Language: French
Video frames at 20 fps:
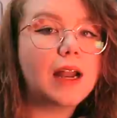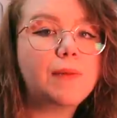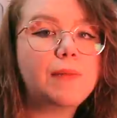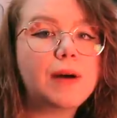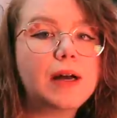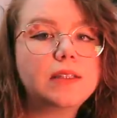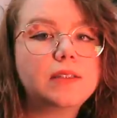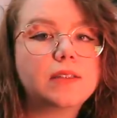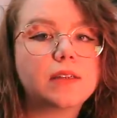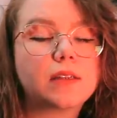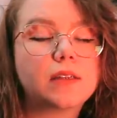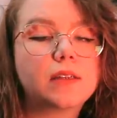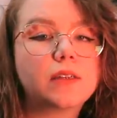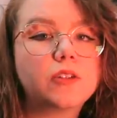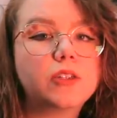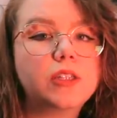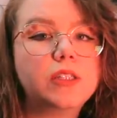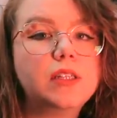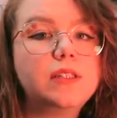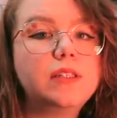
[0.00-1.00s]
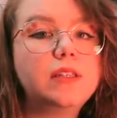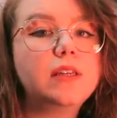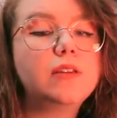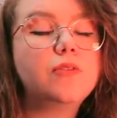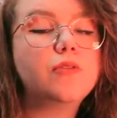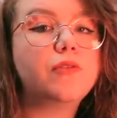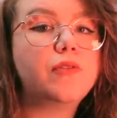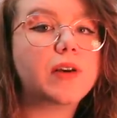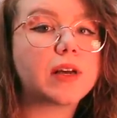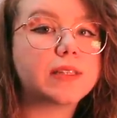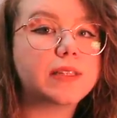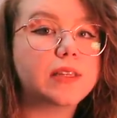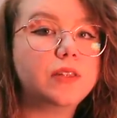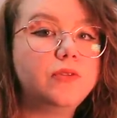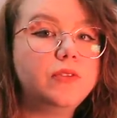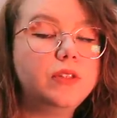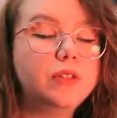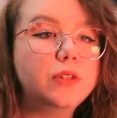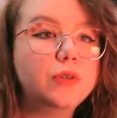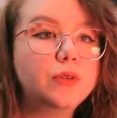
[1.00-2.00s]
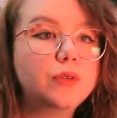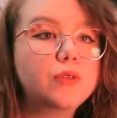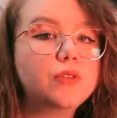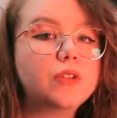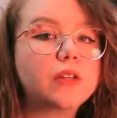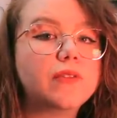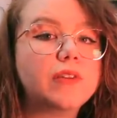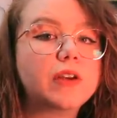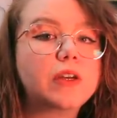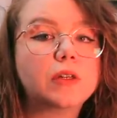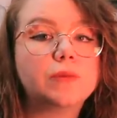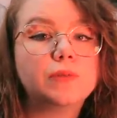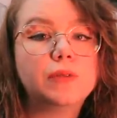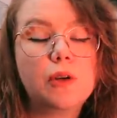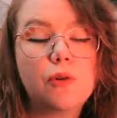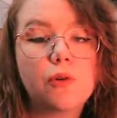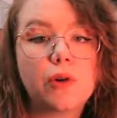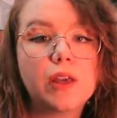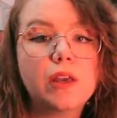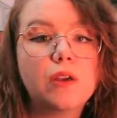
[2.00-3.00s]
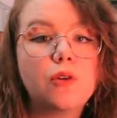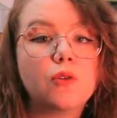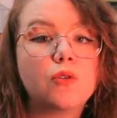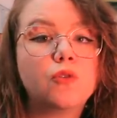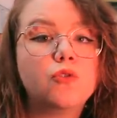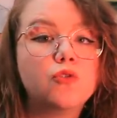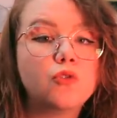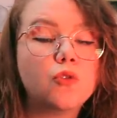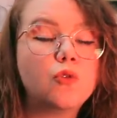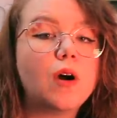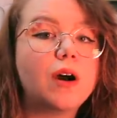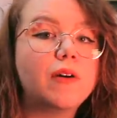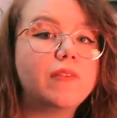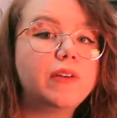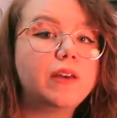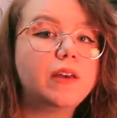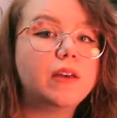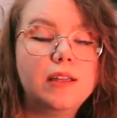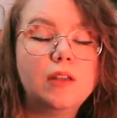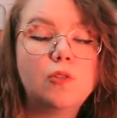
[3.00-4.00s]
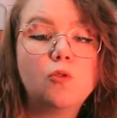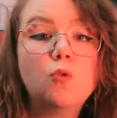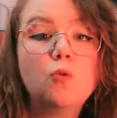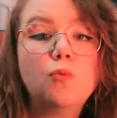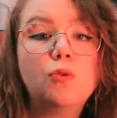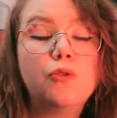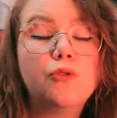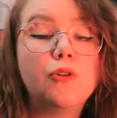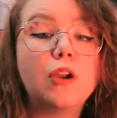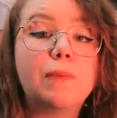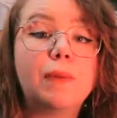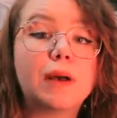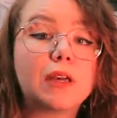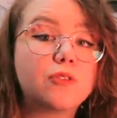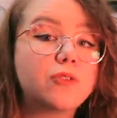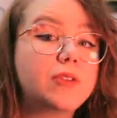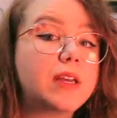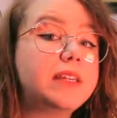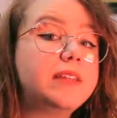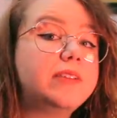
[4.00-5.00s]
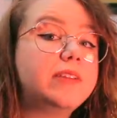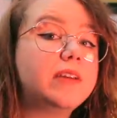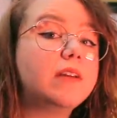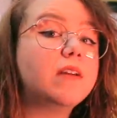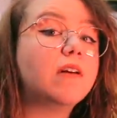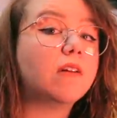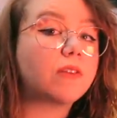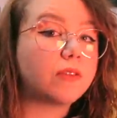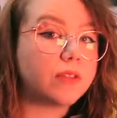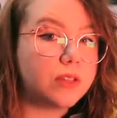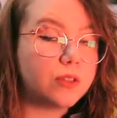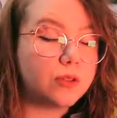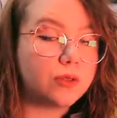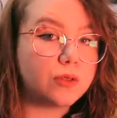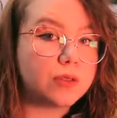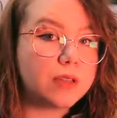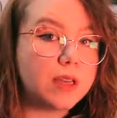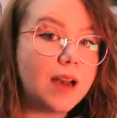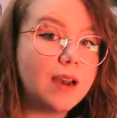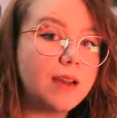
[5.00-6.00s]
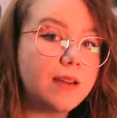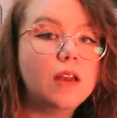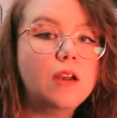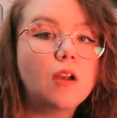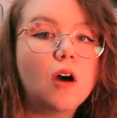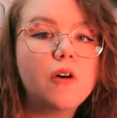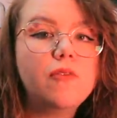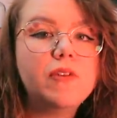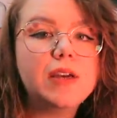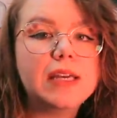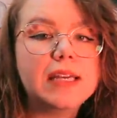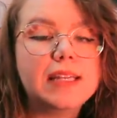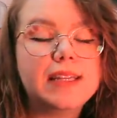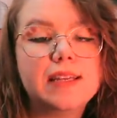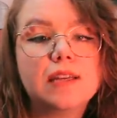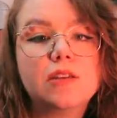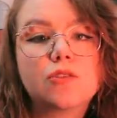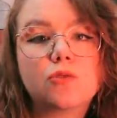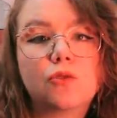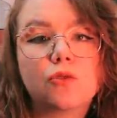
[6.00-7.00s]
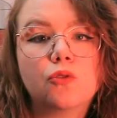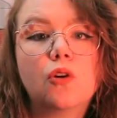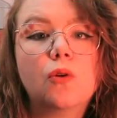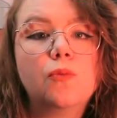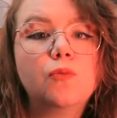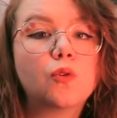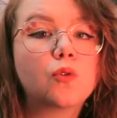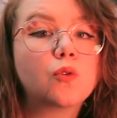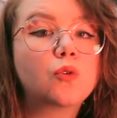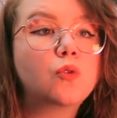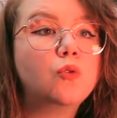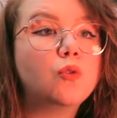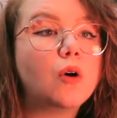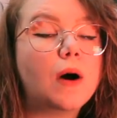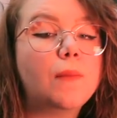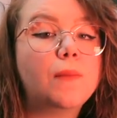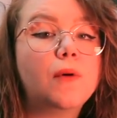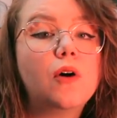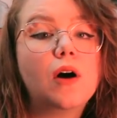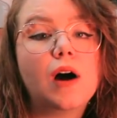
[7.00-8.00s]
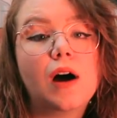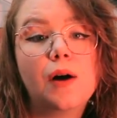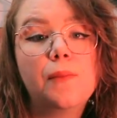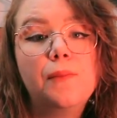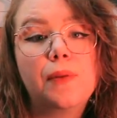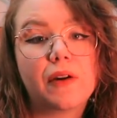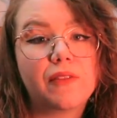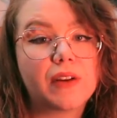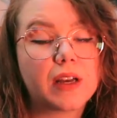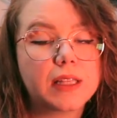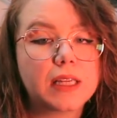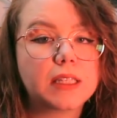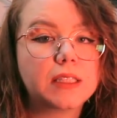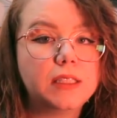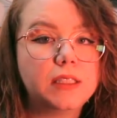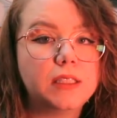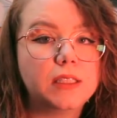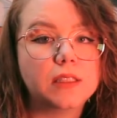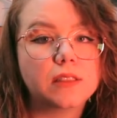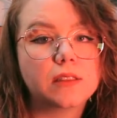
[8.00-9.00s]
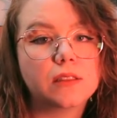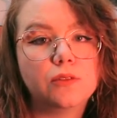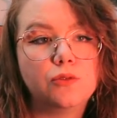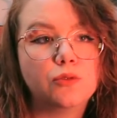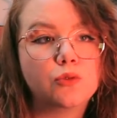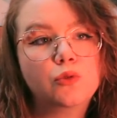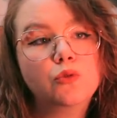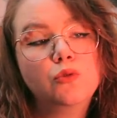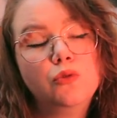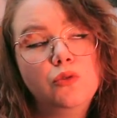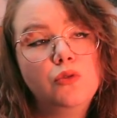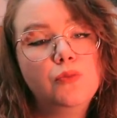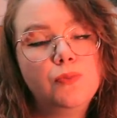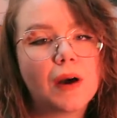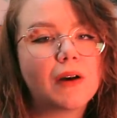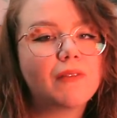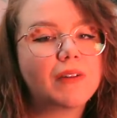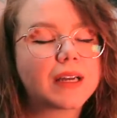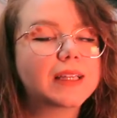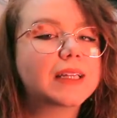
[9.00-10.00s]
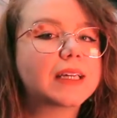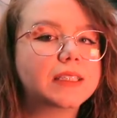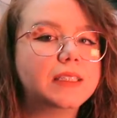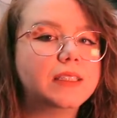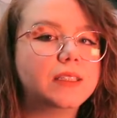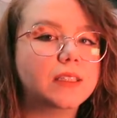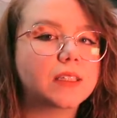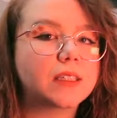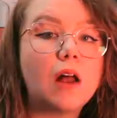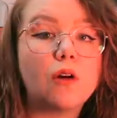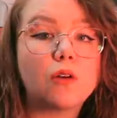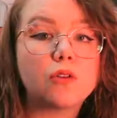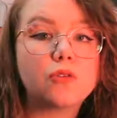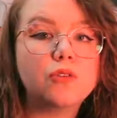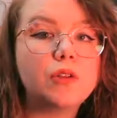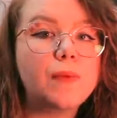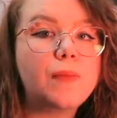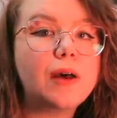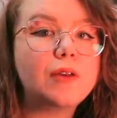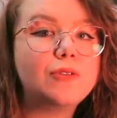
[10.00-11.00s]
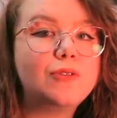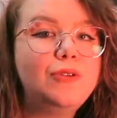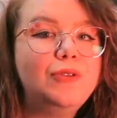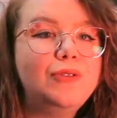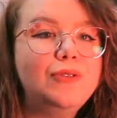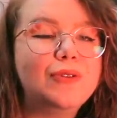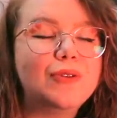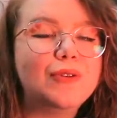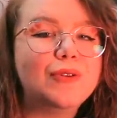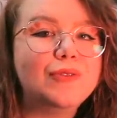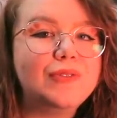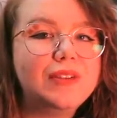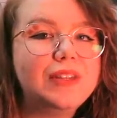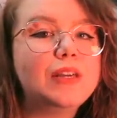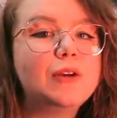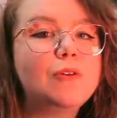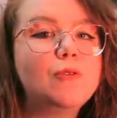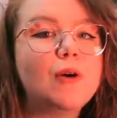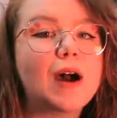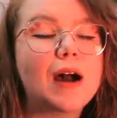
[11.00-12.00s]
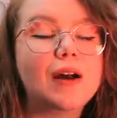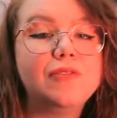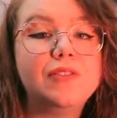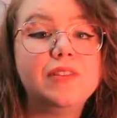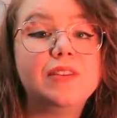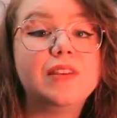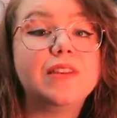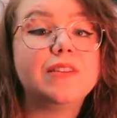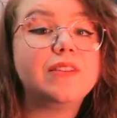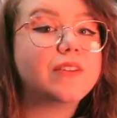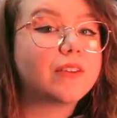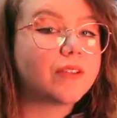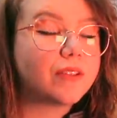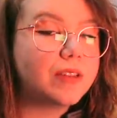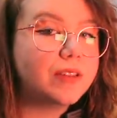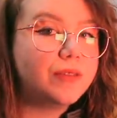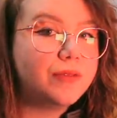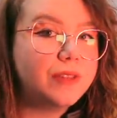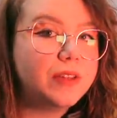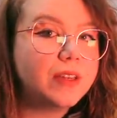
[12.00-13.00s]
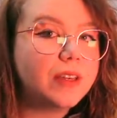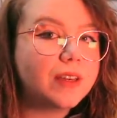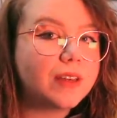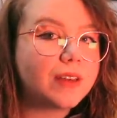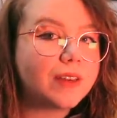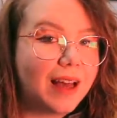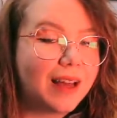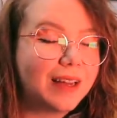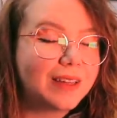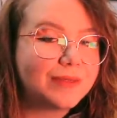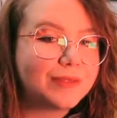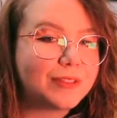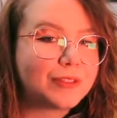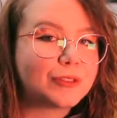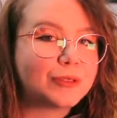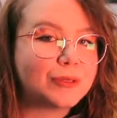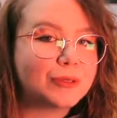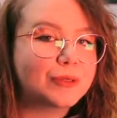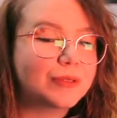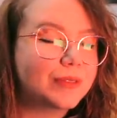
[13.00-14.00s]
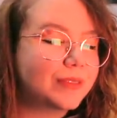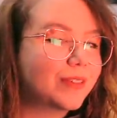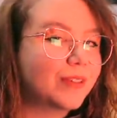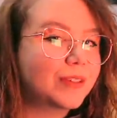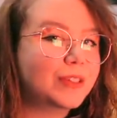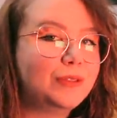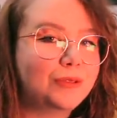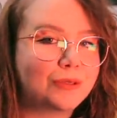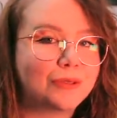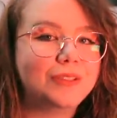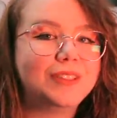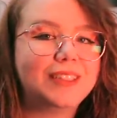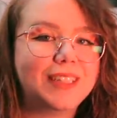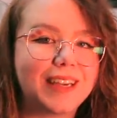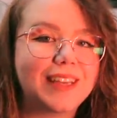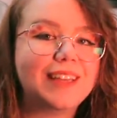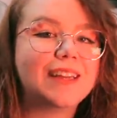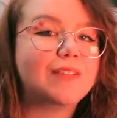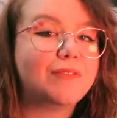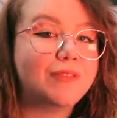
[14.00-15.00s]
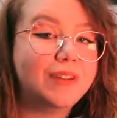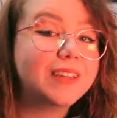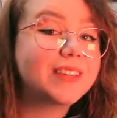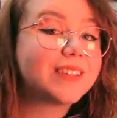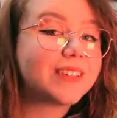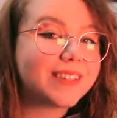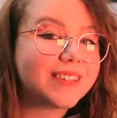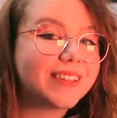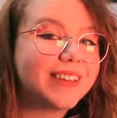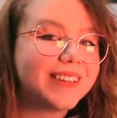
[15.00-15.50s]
À la base, quand j'ai décidé de faire cette vidéo, j'avais comme théorie que Joe avait des troubles de la personnalité antisociale et Love était ce qu'on nomme donc couramment un pervers narcissique. Du coup, une pervers narcissique. Alors, ce n'est pas une vidéo à visée scientifique, hein, je... on est sur une série Netflix.